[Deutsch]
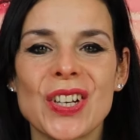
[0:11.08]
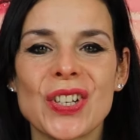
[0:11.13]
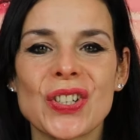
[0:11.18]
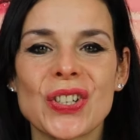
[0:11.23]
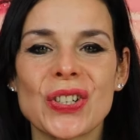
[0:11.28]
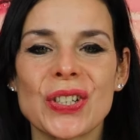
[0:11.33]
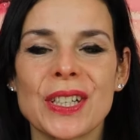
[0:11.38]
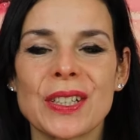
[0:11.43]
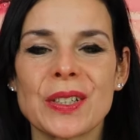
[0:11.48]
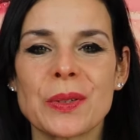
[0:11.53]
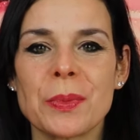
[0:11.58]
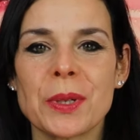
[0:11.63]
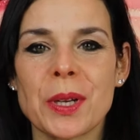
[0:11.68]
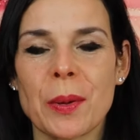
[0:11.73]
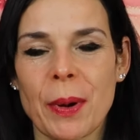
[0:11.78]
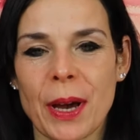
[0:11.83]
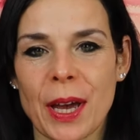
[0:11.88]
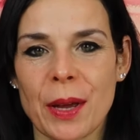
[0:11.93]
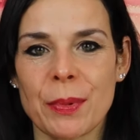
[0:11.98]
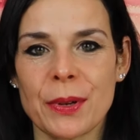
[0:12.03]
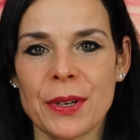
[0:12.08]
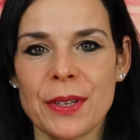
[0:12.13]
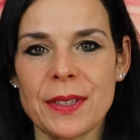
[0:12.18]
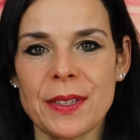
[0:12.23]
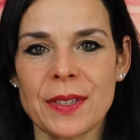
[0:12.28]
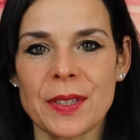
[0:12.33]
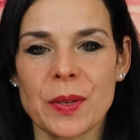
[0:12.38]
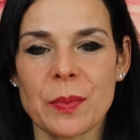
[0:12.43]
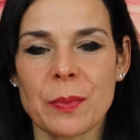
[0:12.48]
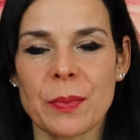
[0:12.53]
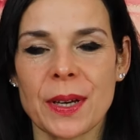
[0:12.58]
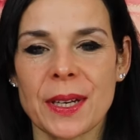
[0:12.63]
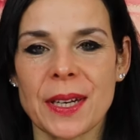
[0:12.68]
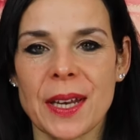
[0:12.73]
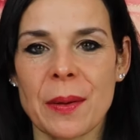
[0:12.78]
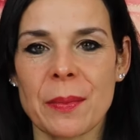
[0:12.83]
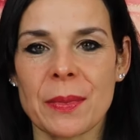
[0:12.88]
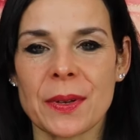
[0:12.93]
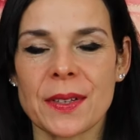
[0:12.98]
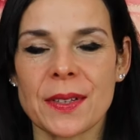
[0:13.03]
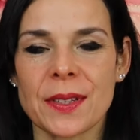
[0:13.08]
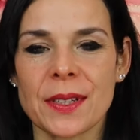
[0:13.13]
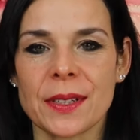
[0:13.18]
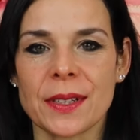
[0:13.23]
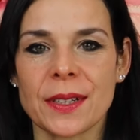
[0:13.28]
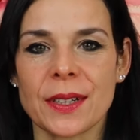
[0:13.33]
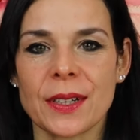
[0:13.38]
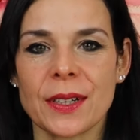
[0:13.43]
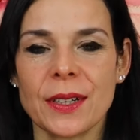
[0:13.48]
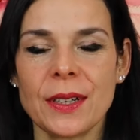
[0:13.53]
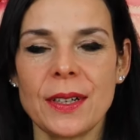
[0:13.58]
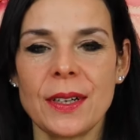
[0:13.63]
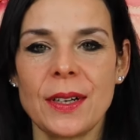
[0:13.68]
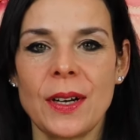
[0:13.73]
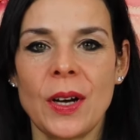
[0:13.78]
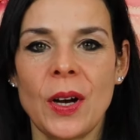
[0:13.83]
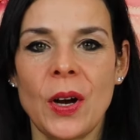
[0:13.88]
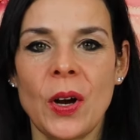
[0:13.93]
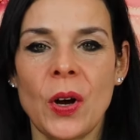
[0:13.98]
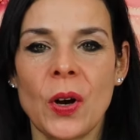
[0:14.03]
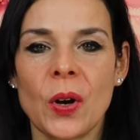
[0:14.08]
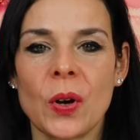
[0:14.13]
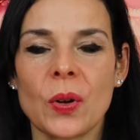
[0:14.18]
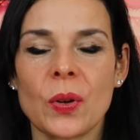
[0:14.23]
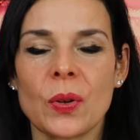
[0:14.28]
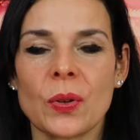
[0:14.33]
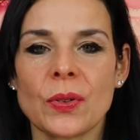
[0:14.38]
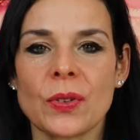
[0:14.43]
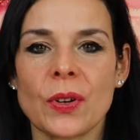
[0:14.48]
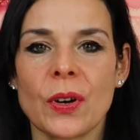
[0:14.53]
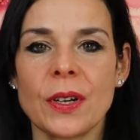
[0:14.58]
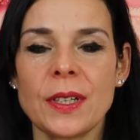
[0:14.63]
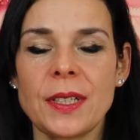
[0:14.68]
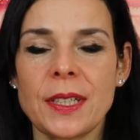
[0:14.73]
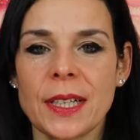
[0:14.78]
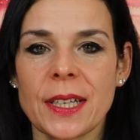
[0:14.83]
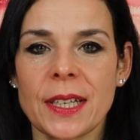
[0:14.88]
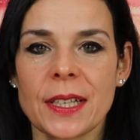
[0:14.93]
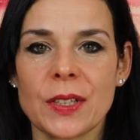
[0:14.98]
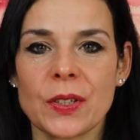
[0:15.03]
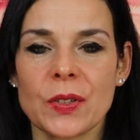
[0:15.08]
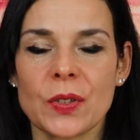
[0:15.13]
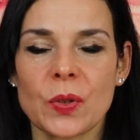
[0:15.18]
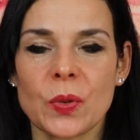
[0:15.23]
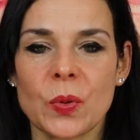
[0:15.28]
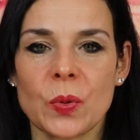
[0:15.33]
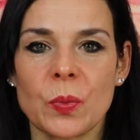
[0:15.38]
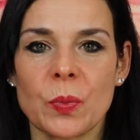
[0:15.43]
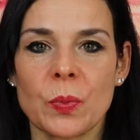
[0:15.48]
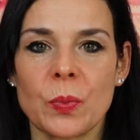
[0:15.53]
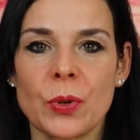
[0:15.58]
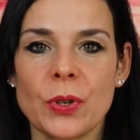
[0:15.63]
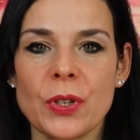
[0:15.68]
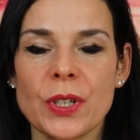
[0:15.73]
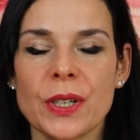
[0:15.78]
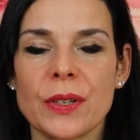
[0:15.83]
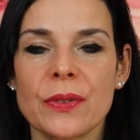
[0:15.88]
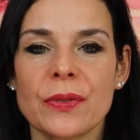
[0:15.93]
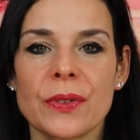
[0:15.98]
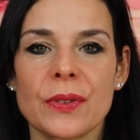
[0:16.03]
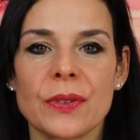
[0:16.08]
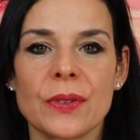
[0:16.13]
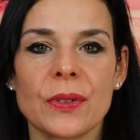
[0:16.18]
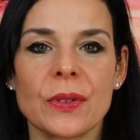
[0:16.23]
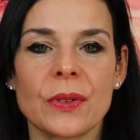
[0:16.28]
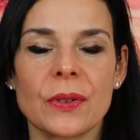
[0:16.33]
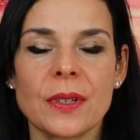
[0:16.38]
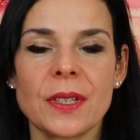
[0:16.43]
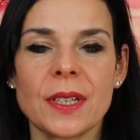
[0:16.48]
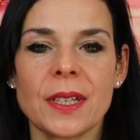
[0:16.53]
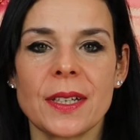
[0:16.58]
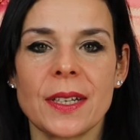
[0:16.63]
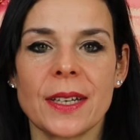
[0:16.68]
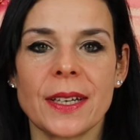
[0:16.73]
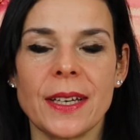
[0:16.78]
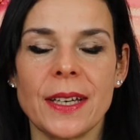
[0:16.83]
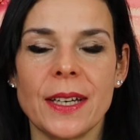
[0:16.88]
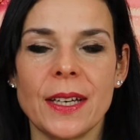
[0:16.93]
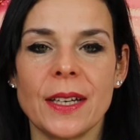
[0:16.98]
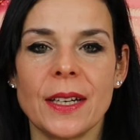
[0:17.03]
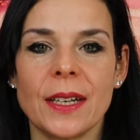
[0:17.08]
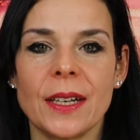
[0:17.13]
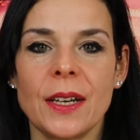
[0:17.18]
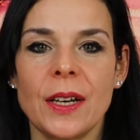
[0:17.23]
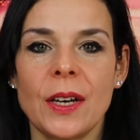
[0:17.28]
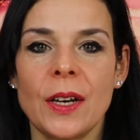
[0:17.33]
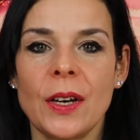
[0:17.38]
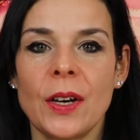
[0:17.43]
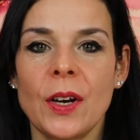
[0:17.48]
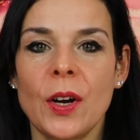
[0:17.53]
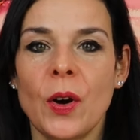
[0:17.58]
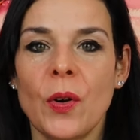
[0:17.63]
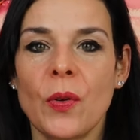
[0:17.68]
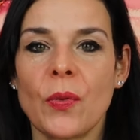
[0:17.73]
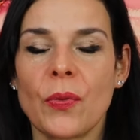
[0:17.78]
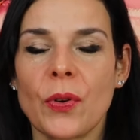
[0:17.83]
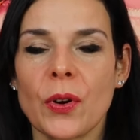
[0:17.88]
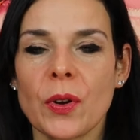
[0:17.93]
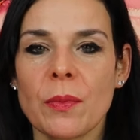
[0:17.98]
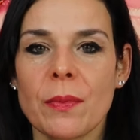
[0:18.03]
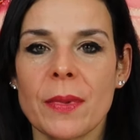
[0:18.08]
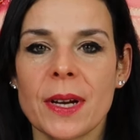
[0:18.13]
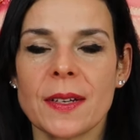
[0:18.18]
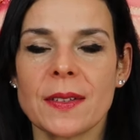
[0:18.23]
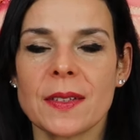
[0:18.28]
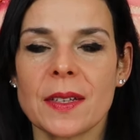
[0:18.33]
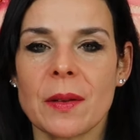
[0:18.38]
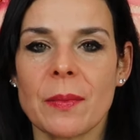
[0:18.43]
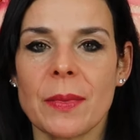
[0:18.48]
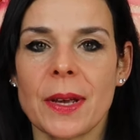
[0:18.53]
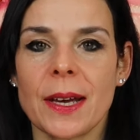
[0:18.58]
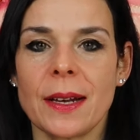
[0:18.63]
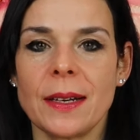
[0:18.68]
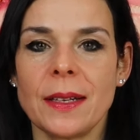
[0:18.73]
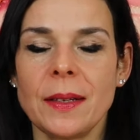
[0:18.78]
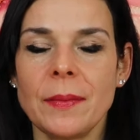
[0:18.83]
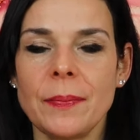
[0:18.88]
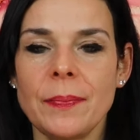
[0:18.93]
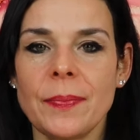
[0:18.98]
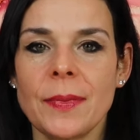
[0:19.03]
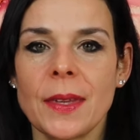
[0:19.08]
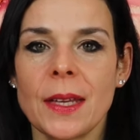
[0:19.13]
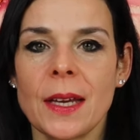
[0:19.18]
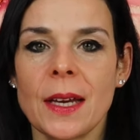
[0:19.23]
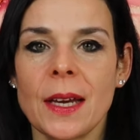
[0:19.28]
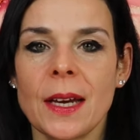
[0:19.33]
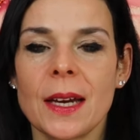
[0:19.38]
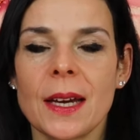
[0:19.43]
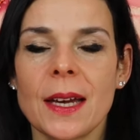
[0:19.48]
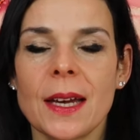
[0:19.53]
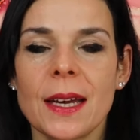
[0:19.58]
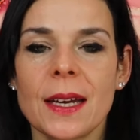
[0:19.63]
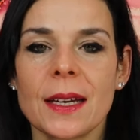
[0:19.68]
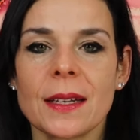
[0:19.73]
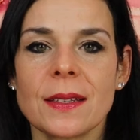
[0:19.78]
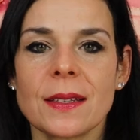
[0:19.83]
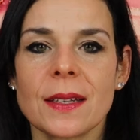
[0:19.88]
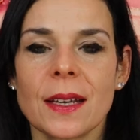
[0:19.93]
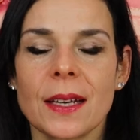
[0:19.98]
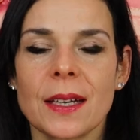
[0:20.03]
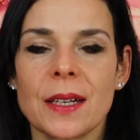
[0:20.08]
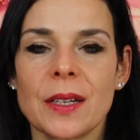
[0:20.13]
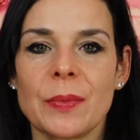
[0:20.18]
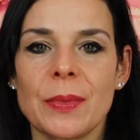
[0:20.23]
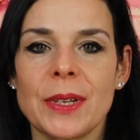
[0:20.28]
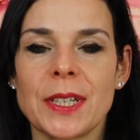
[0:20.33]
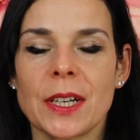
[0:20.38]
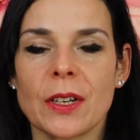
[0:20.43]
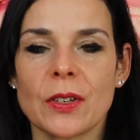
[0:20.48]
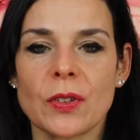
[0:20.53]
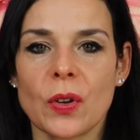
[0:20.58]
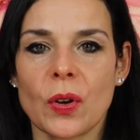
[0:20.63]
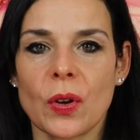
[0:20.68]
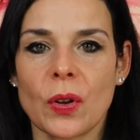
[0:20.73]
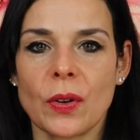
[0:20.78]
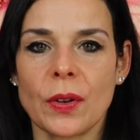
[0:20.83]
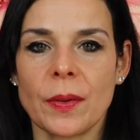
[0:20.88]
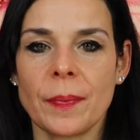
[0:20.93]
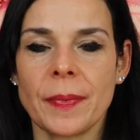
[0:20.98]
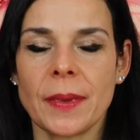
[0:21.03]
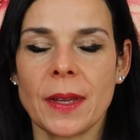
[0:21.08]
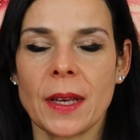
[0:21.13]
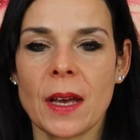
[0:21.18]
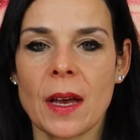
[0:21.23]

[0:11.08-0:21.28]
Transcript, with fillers: Schön, dass du mit dabei bist. Mein Name ist Silke und heute geht es um Botschaften und Energien von Meister Merlin, Erzengel Metatron,